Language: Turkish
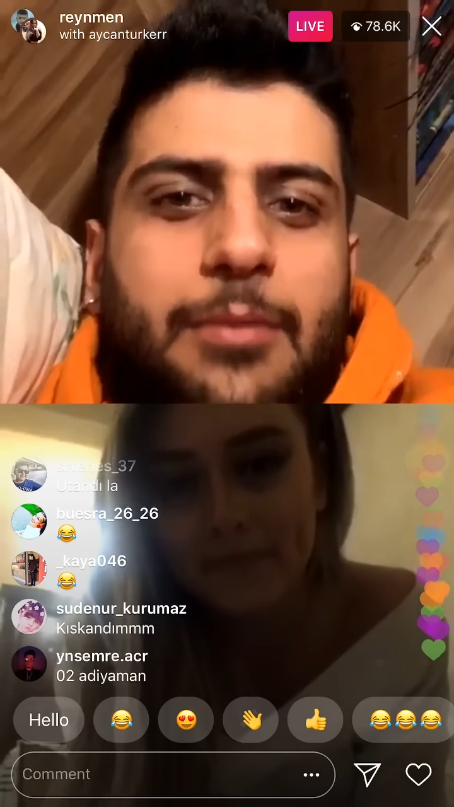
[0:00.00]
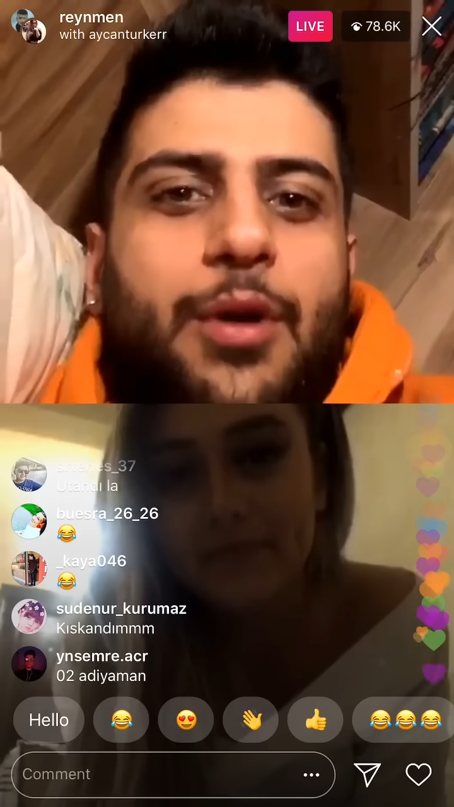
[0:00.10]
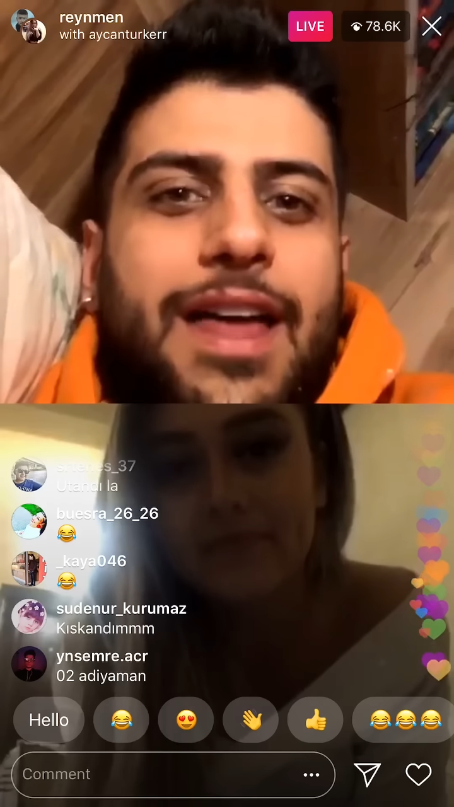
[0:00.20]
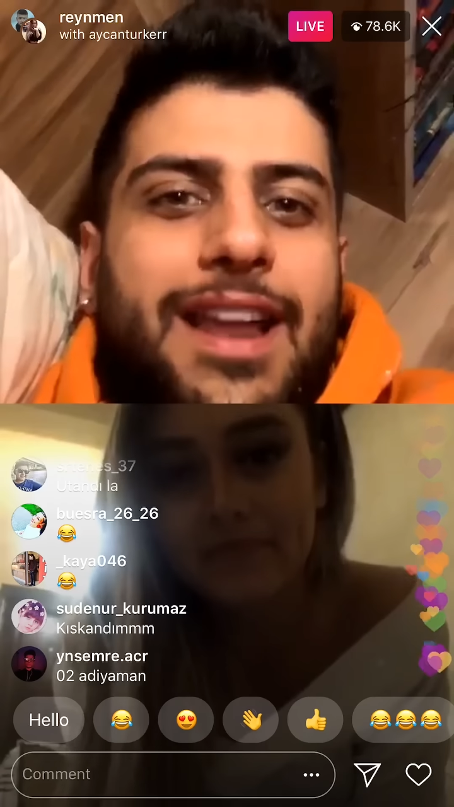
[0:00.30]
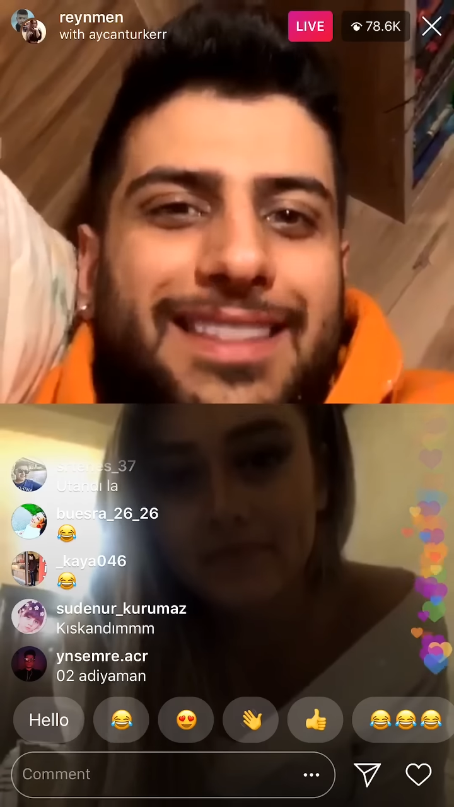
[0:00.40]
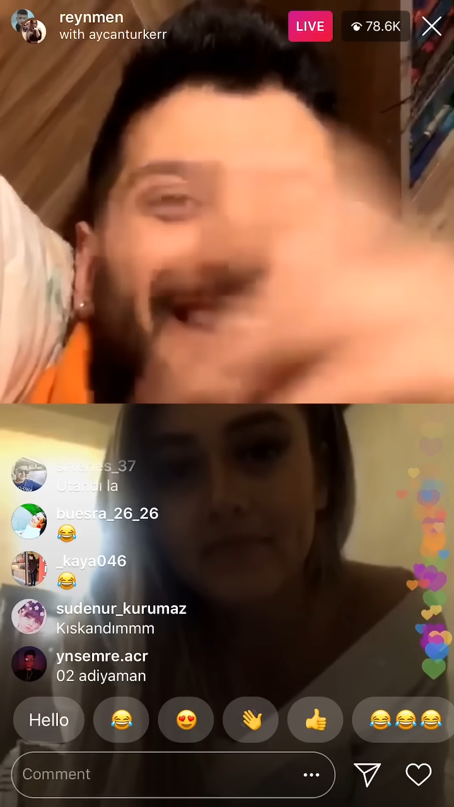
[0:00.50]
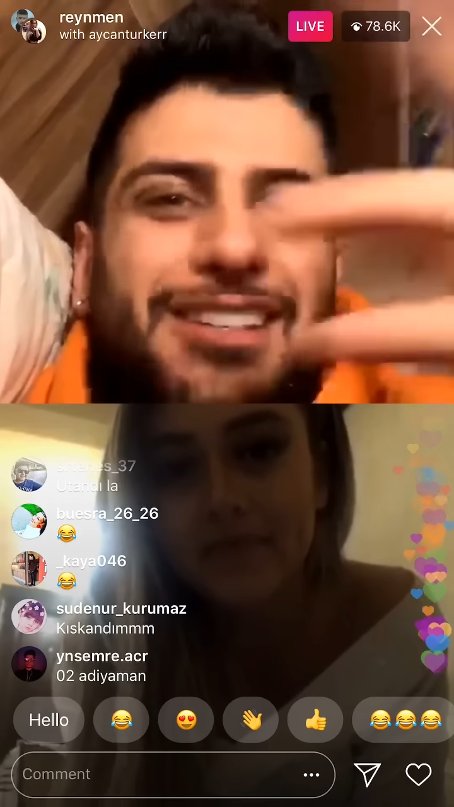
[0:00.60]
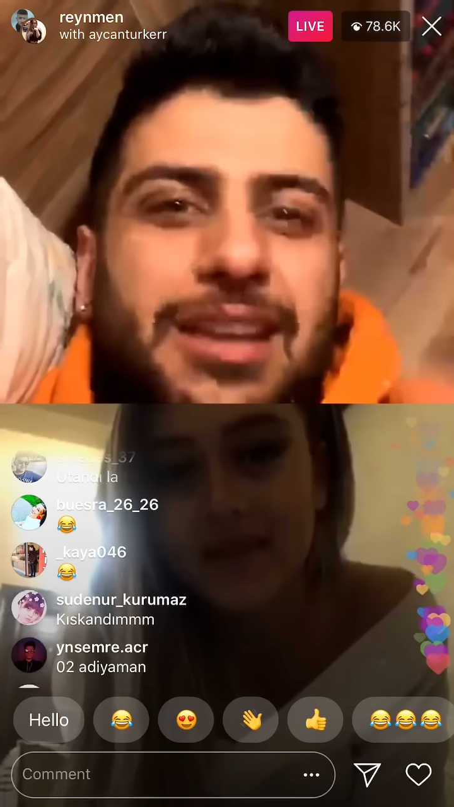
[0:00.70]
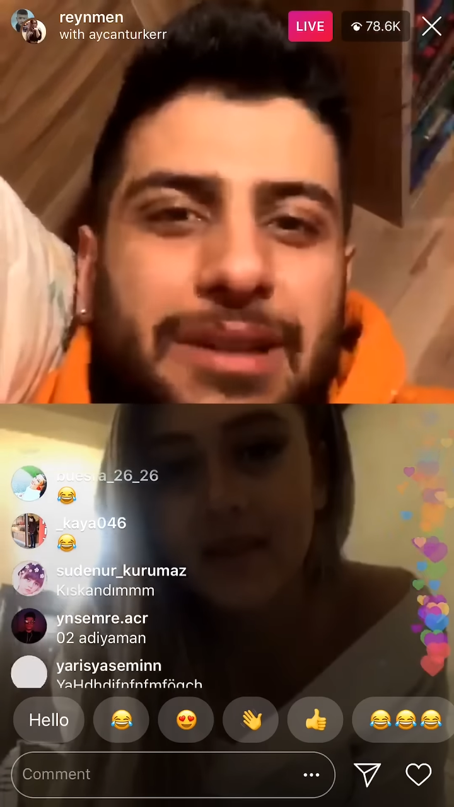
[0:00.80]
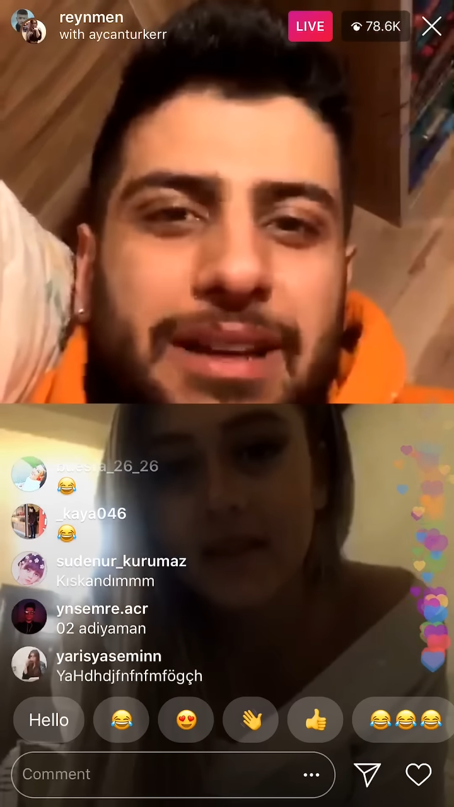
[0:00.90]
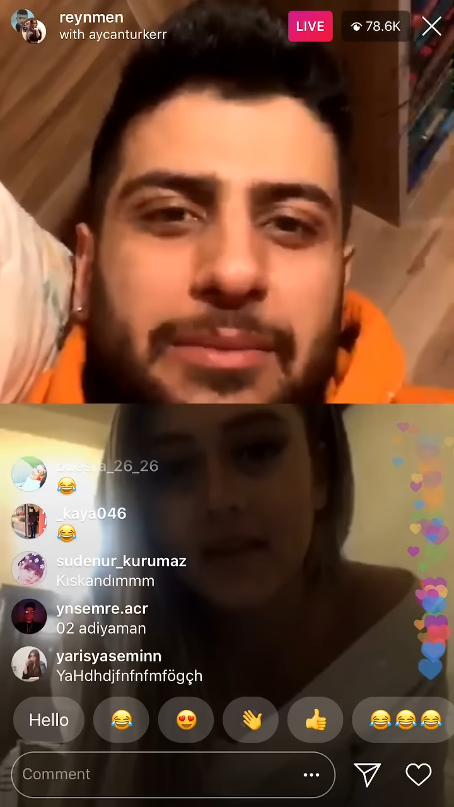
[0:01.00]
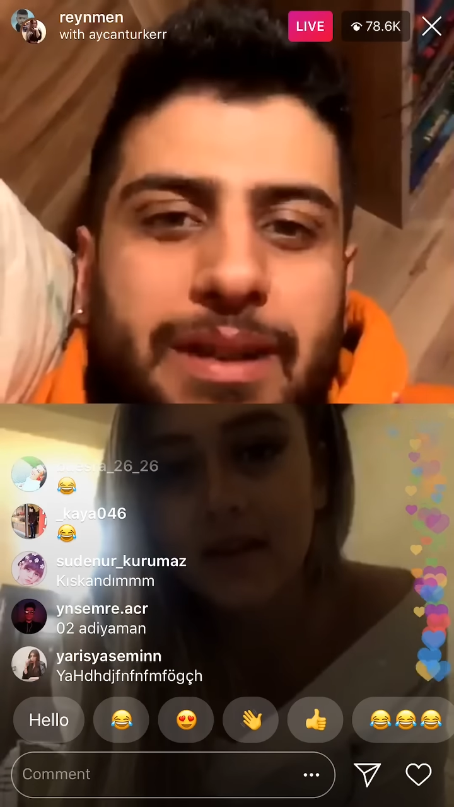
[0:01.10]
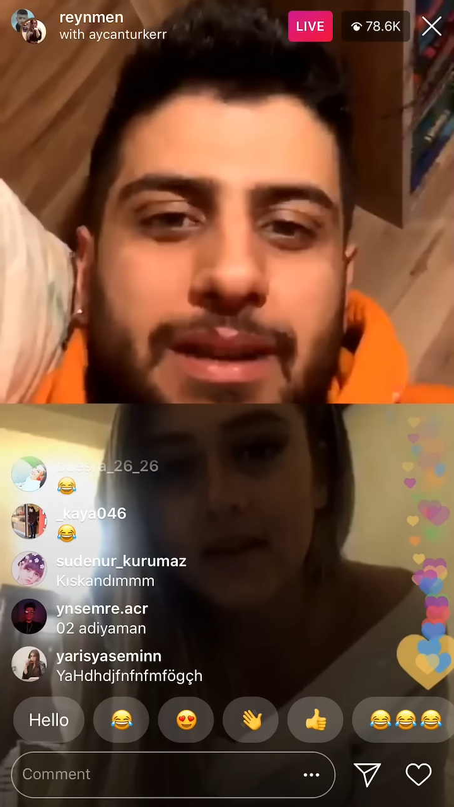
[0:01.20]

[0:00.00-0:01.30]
bu her an değişebilir mi?